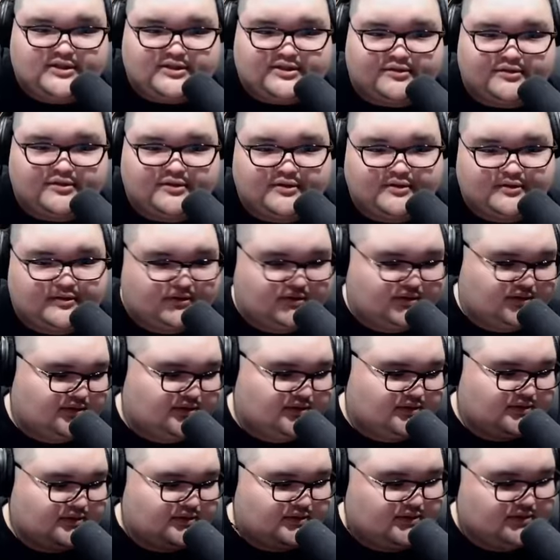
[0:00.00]
ぞ
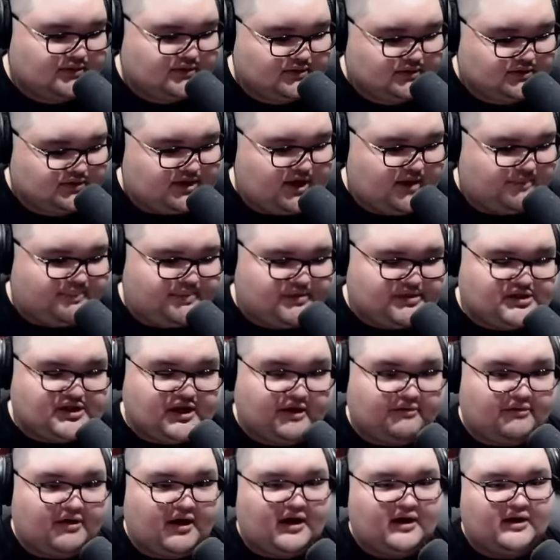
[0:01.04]
JP
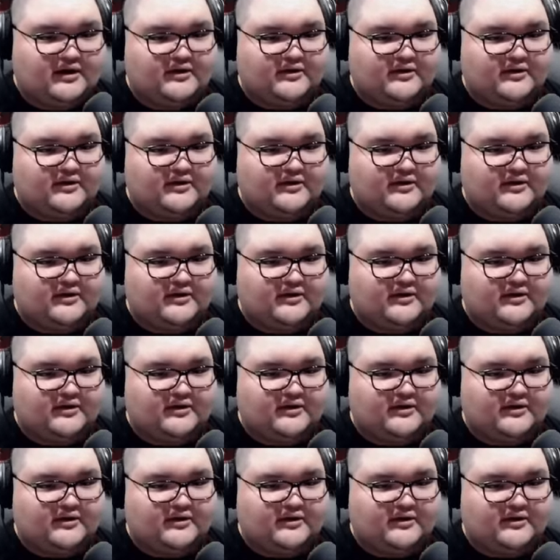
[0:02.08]
ちゃんは